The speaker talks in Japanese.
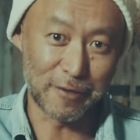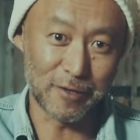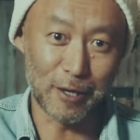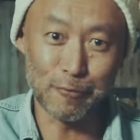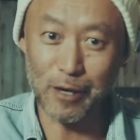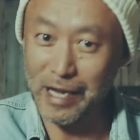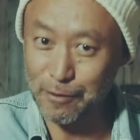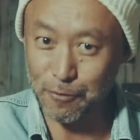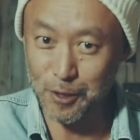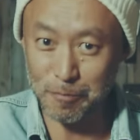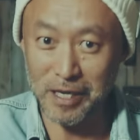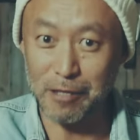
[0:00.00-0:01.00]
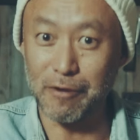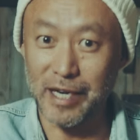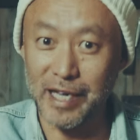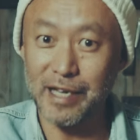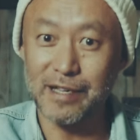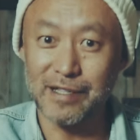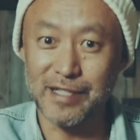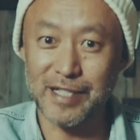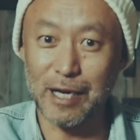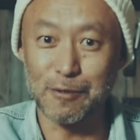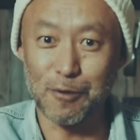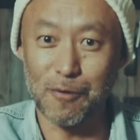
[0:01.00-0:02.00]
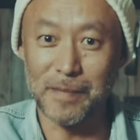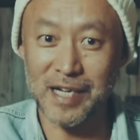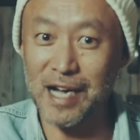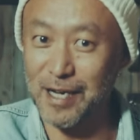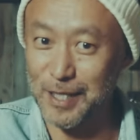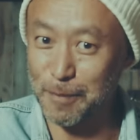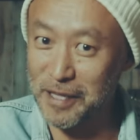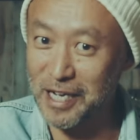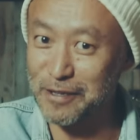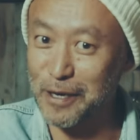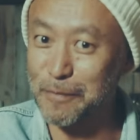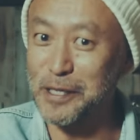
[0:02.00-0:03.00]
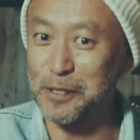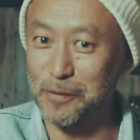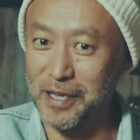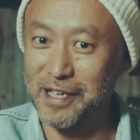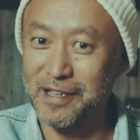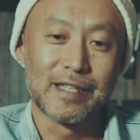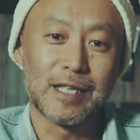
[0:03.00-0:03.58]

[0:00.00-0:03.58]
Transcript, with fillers: デオトラントスプレーとかね使うと、缶が冷たくなりますよね。